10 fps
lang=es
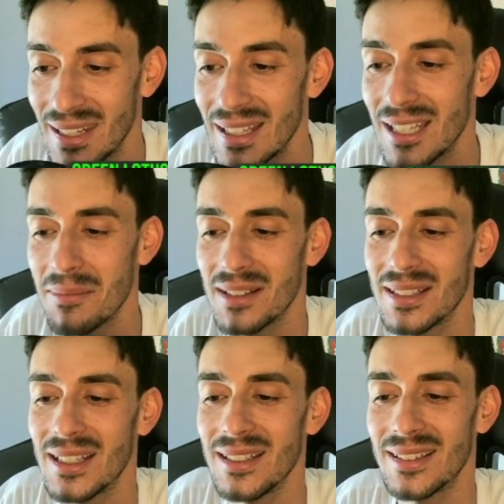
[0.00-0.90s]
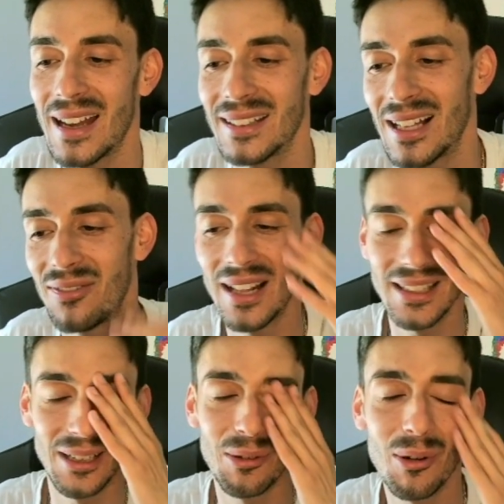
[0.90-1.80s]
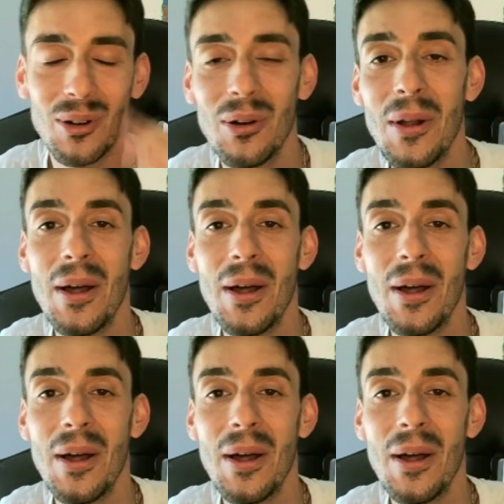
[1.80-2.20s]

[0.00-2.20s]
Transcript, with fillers: X más X hasta el final del turno,